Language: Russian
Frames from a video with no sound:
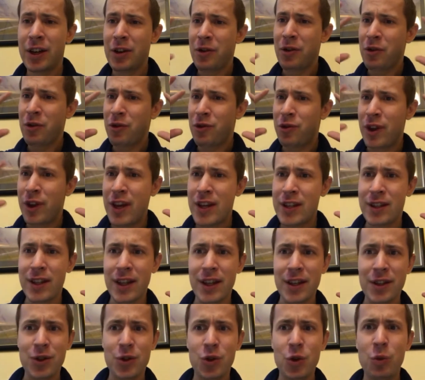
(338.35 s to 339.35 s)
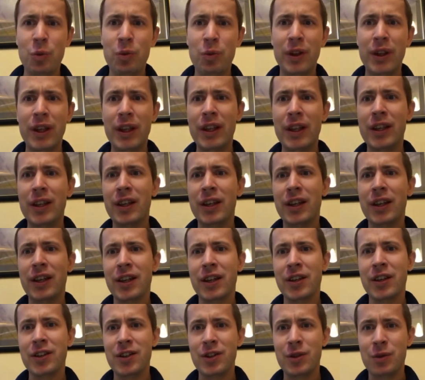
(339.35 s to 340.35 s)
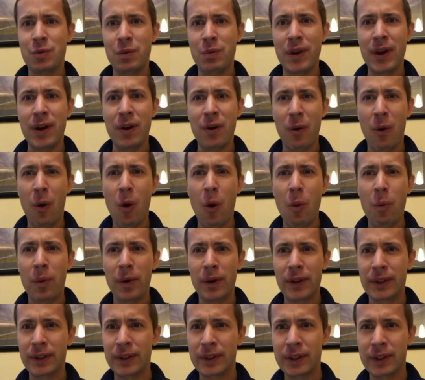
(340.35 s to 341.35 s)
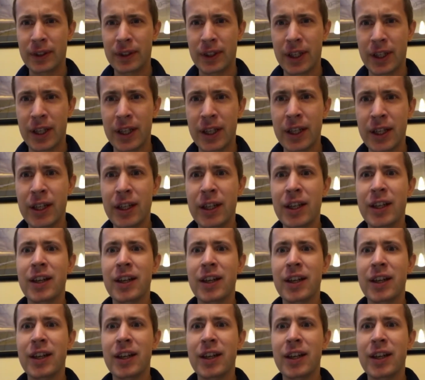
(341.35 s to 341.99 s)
весь доступный тебе опыт, да,